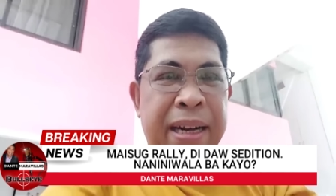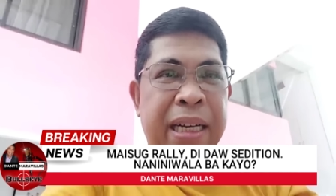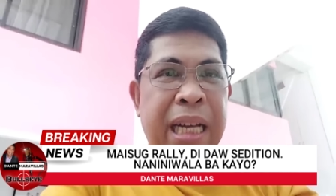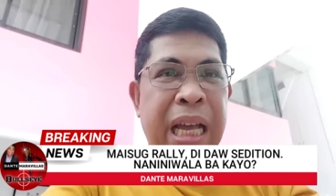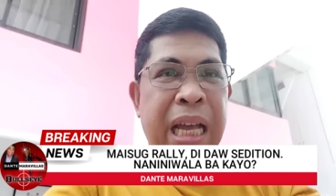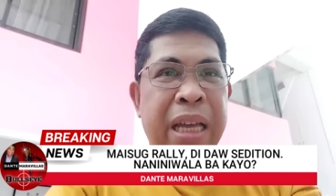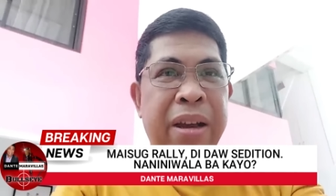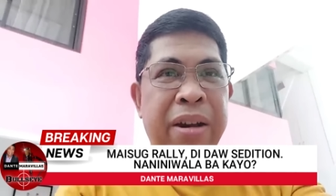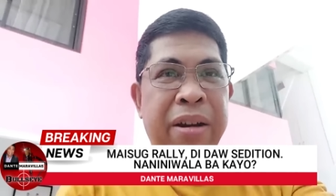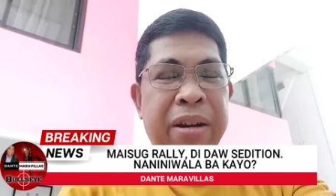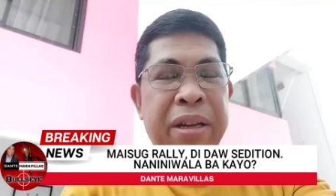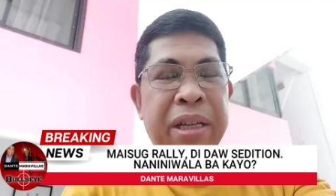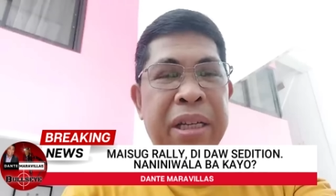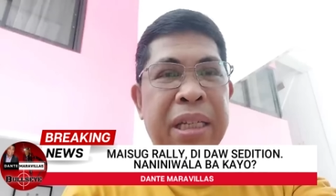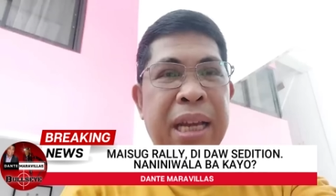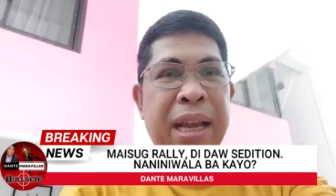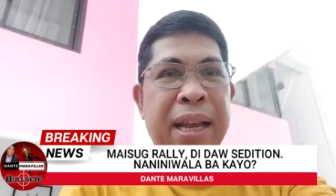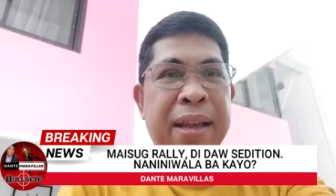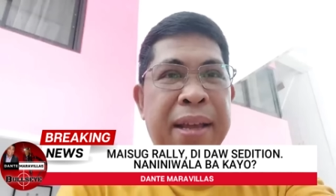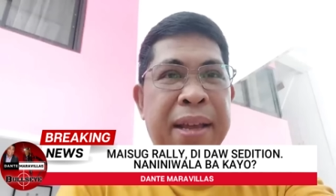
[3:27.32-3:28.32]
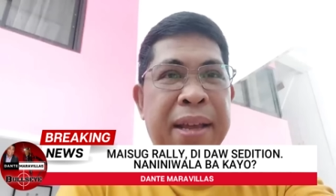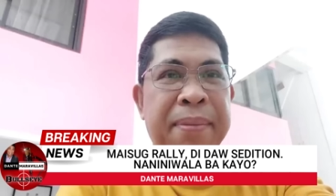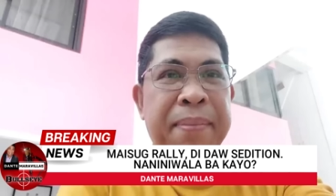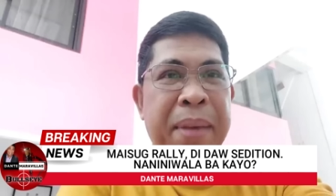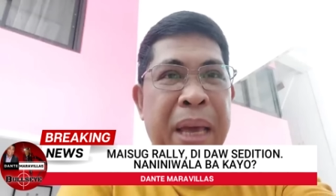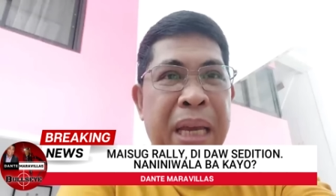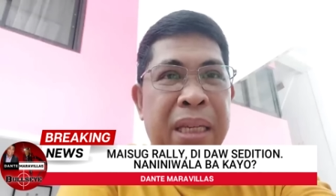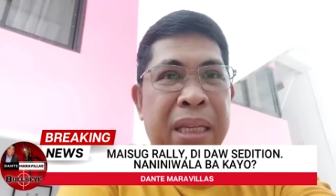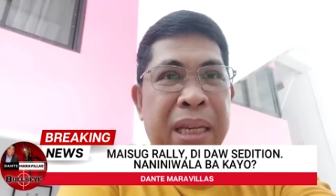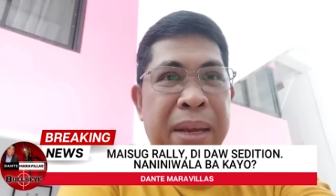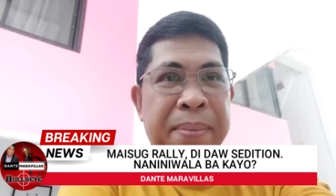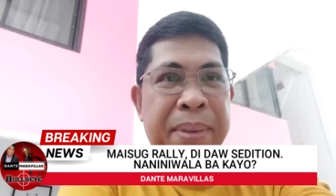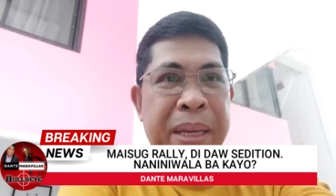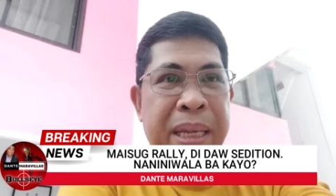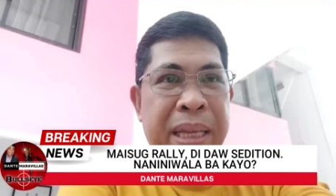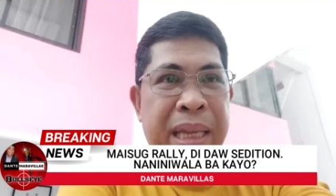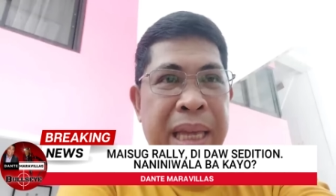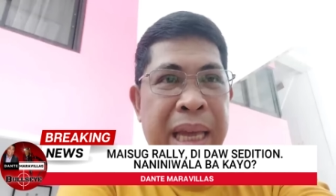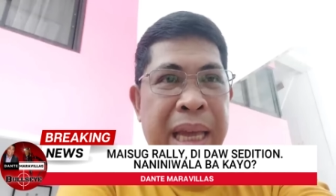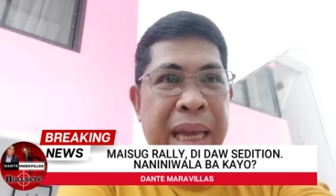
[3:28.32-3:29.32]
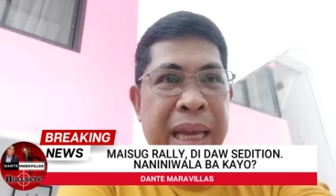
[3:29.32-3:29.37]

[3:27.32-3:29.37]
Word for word: O, ngayon, sa May 17,